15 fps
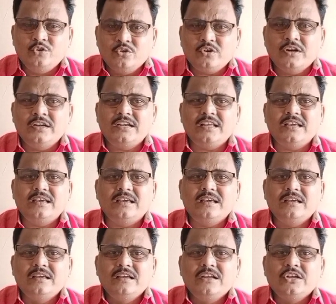ఎందుకంటే
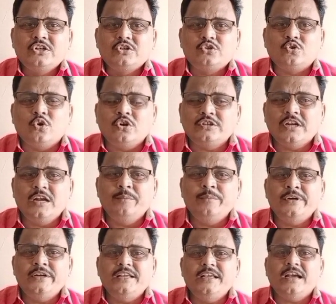సోషల్
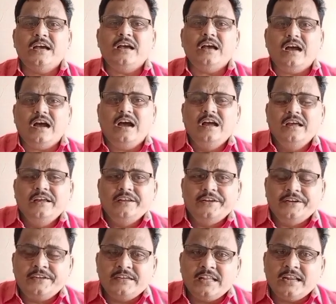మీడియా
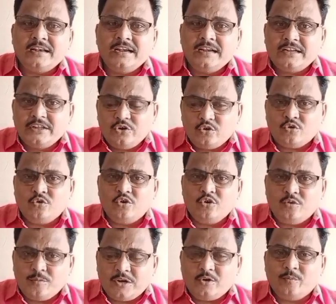ఇంటర్నెట్
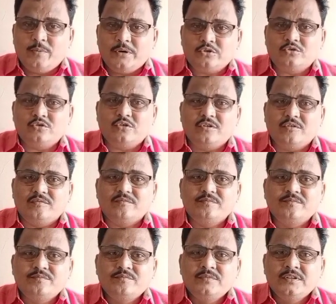యుగంలో మనం బతుకుతున్నాం
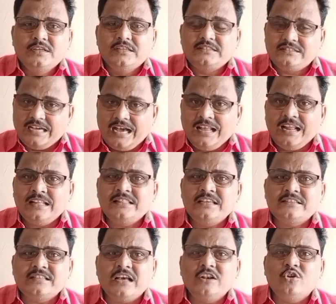చాలా
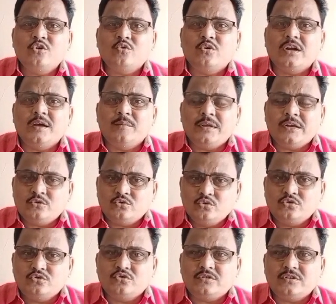దేశాల్లో కూడా మనం
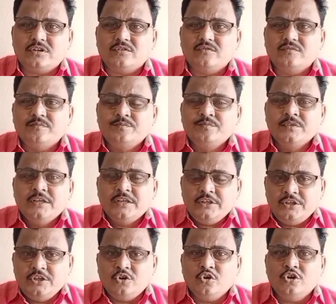చూస్తుంటాం
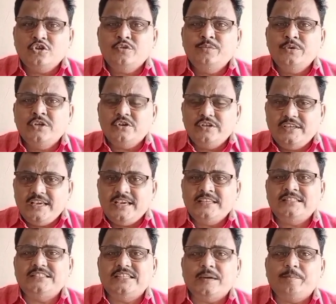ఈరోజు మీరు ఏం
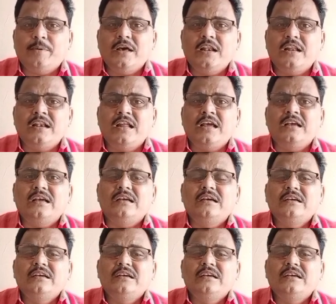చెప్పాలన్నా